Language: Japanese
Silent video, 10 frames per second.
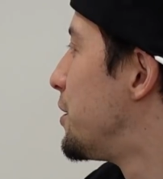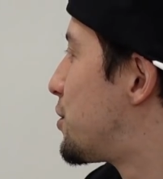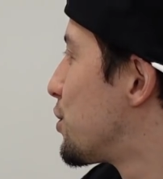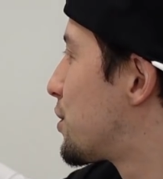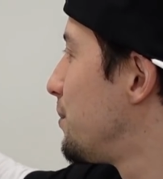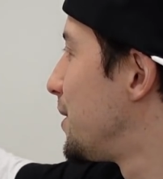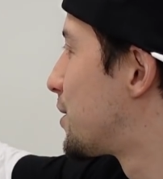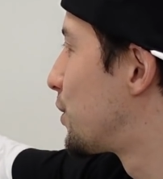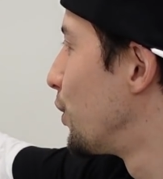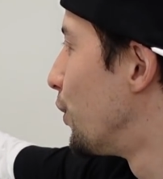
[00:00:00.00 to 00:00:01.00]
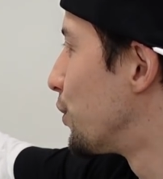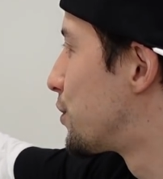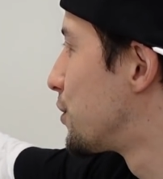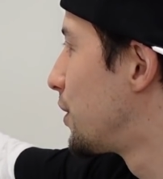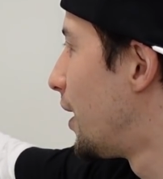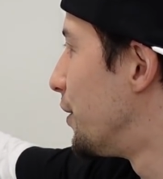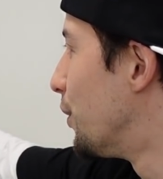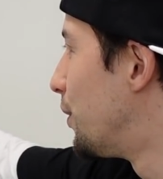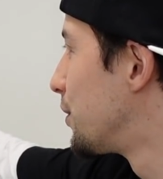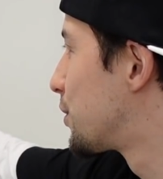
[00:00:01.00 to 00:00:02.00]
イシュ・スミスとの2
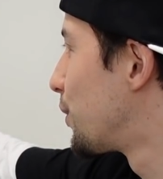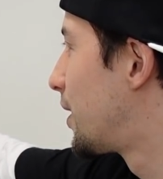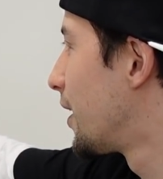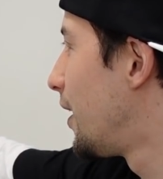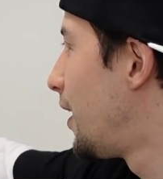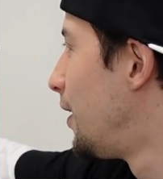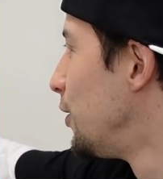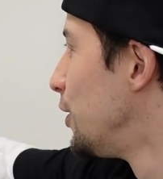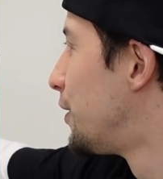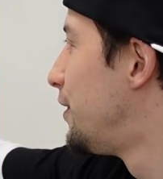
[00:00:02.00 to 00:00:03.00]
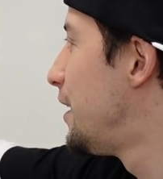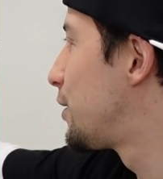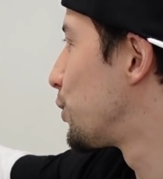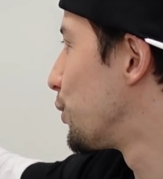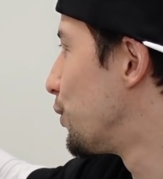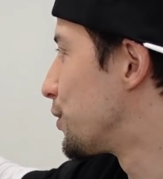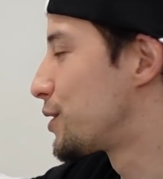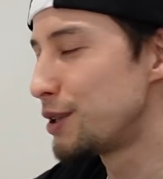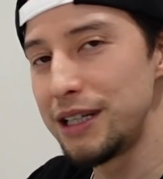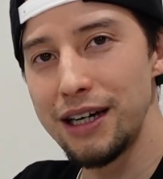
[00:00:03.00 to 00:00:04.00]
ガード、それからネトとの
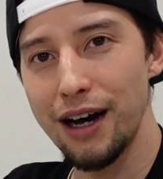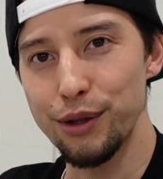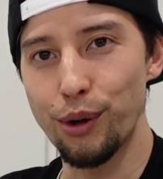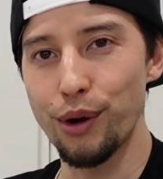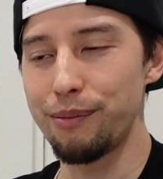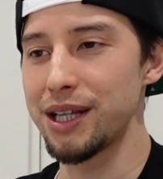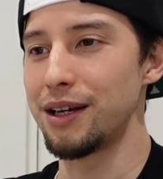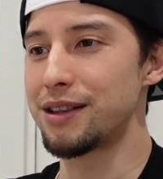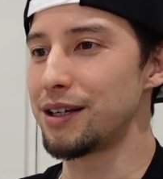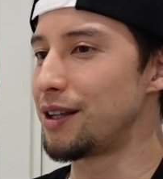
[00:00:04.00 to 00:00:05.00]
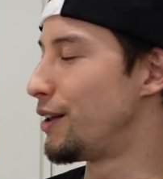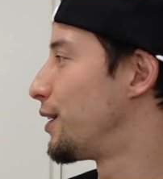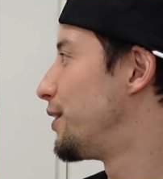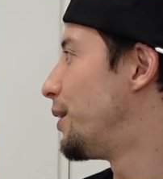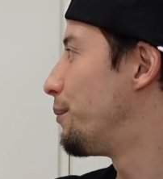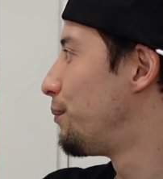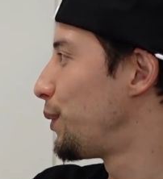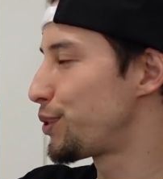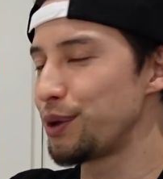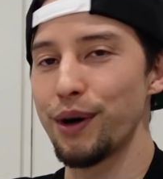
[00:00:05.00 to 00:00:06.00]
3ガード、これまでやってきた中で
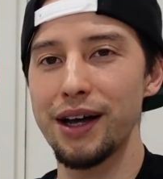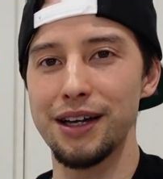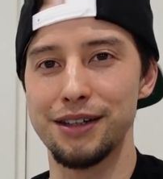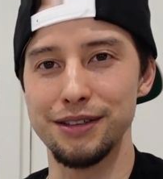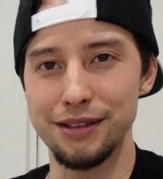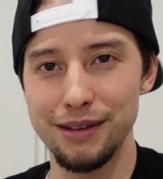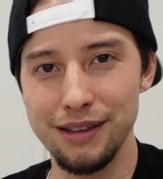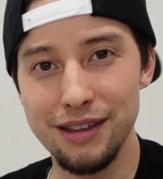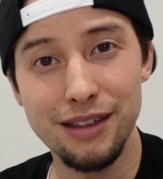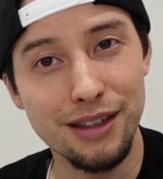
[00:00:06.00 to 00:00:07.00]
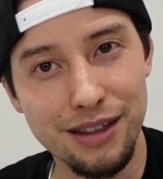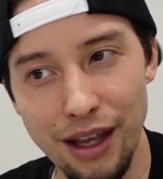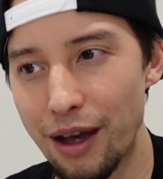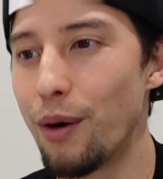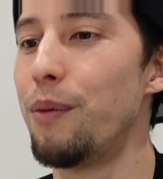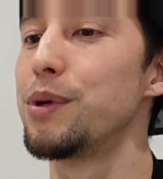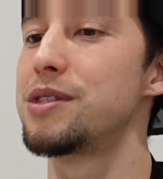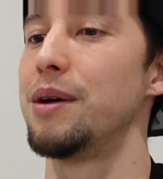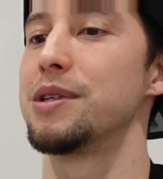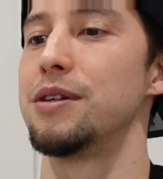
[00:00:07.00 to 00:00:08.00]
もっと早くって思っ
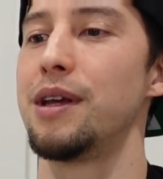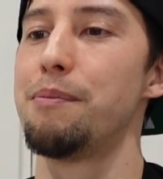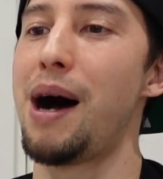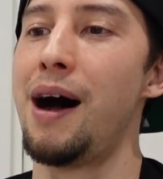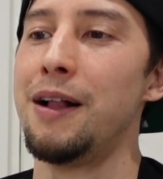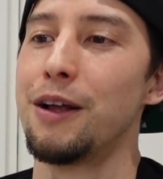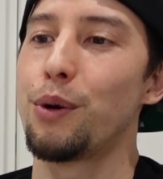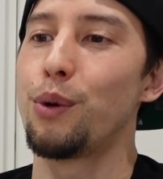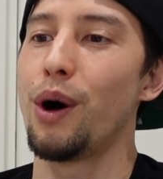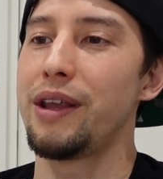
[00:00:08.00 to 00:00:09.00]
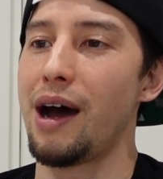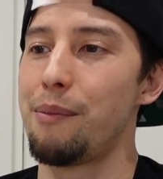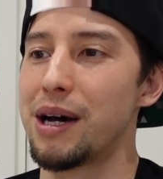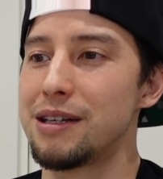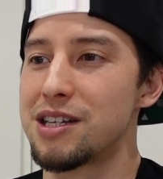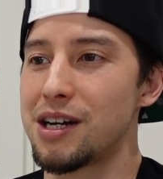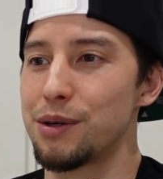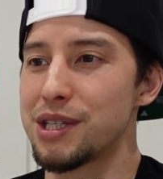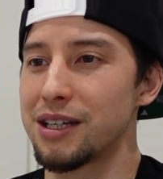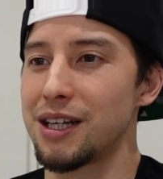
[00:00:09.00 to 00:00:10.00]
ちゃいますよね。まあ、ここはね、あまり時間
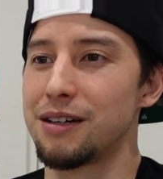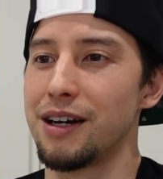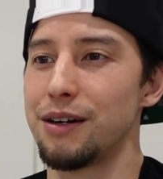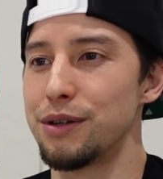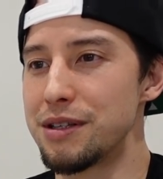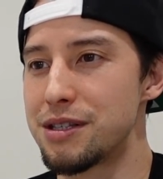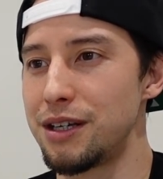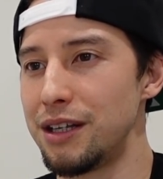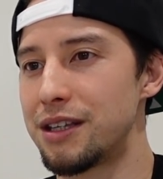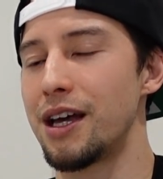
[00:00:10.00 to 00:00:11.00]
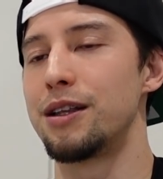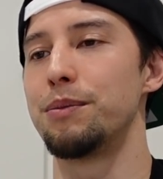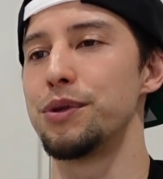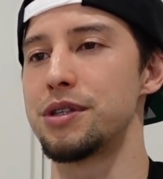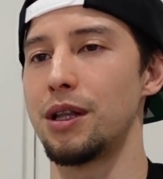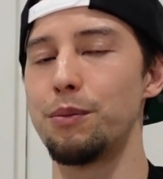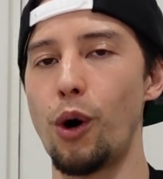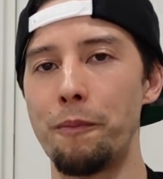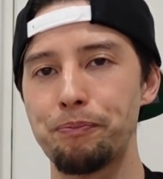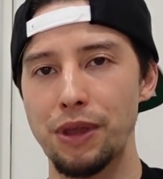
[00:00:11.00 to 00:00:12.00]
を割きたくないので、次に行きたいと思うんですけど
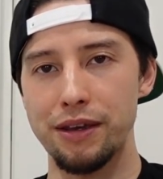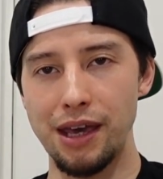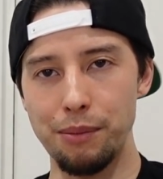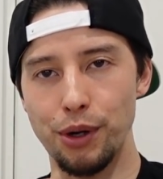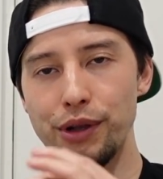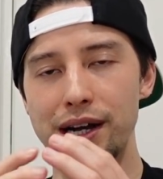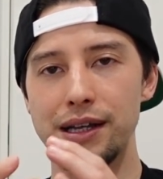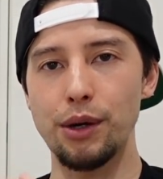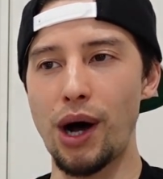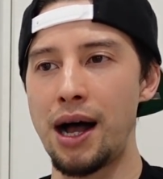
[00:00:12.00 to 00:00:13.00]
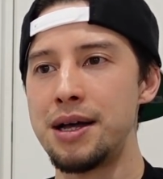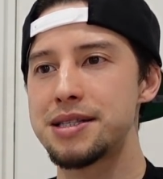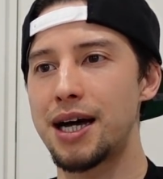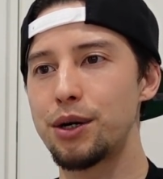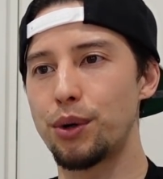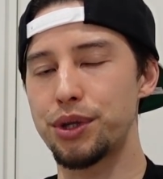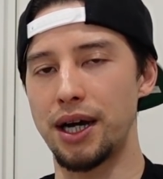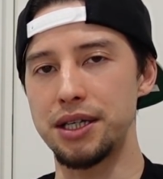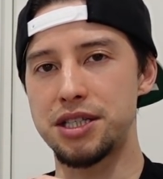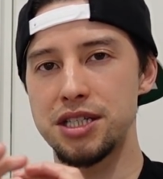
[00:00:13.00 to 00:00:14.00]
も、ゲームの中では3
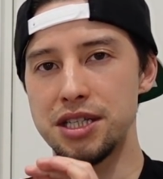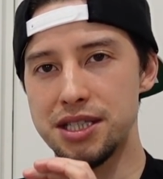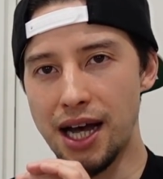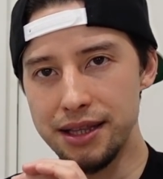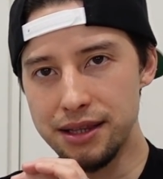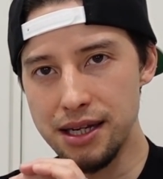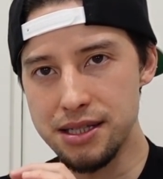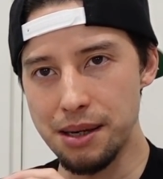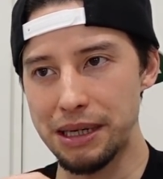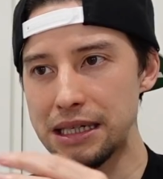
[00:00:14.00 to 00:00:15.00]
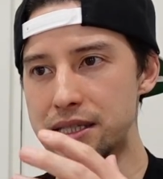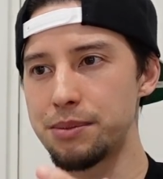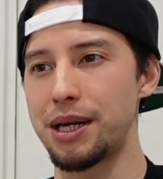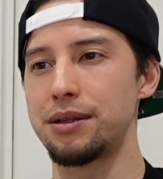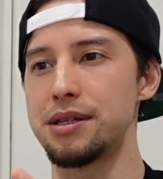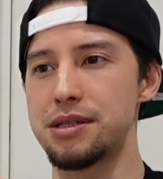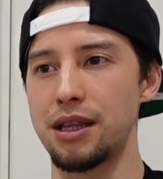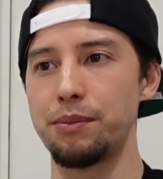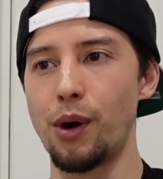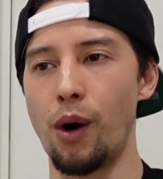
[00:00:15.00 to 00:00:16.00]
クォーター一時3点差まで詰めるんですけ
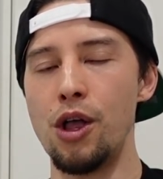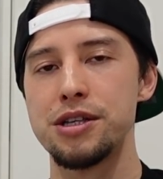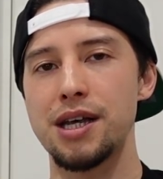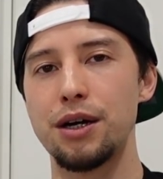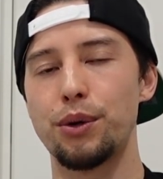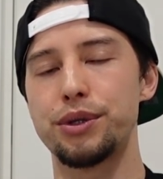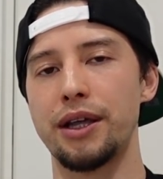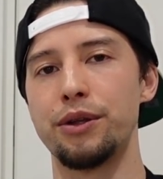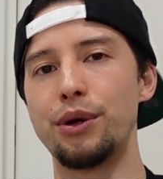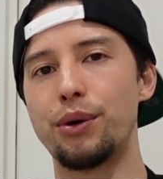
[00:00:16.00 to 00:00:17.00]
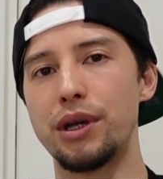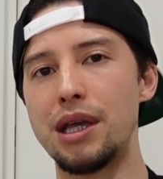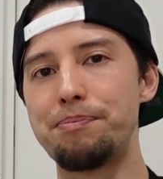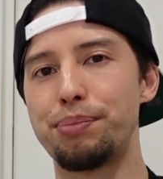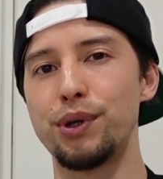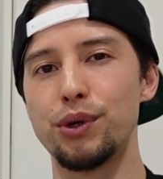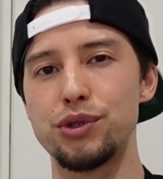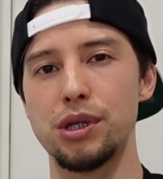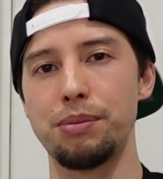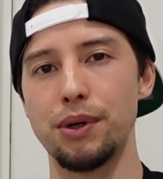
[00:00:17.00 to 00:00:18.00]
ども、3クォーターの残り1分
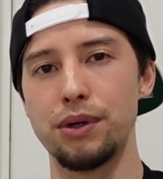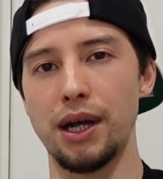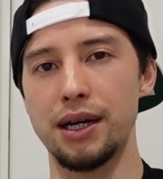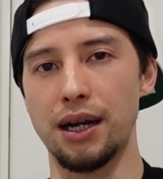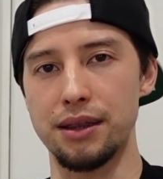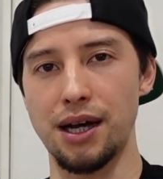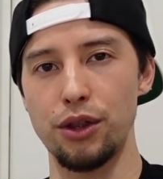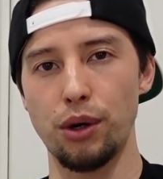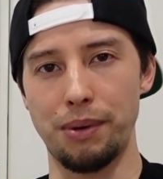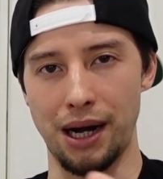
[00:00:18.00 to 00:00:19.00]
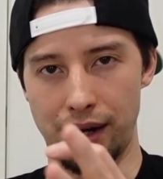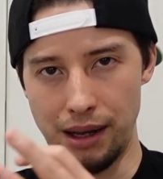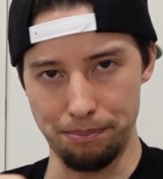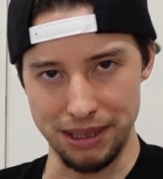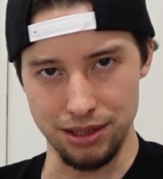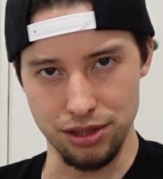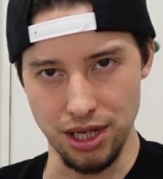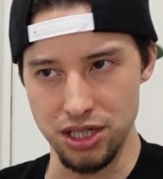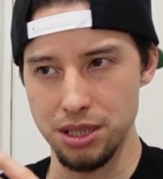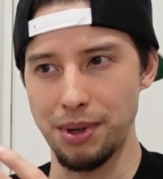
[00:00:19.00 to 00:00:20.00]
40秒ぐらいからターンオーバーが連発し
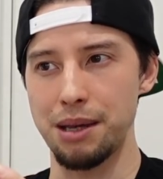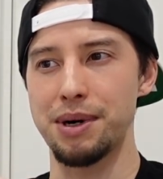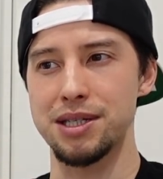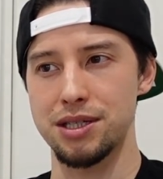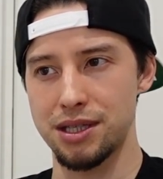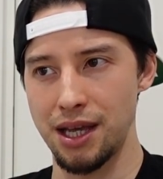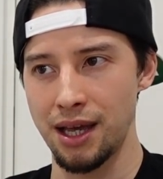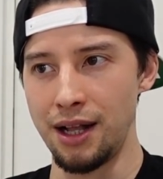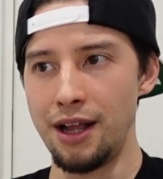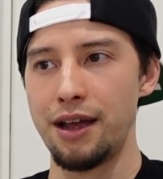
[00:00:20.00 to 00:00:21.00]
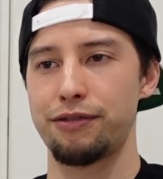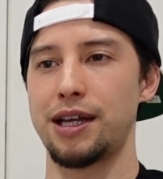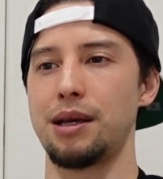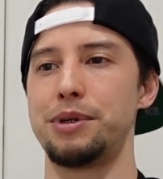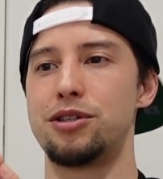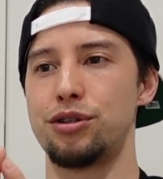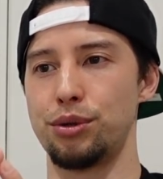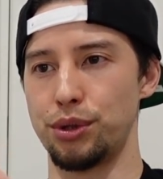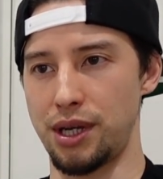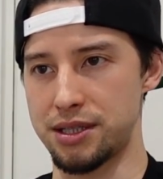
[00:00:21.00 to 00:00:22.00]
てしまいまして、再び
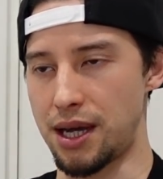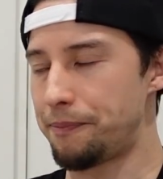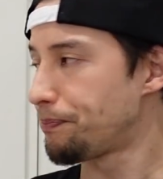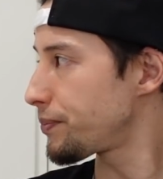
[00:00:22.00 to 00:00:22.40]
15点差。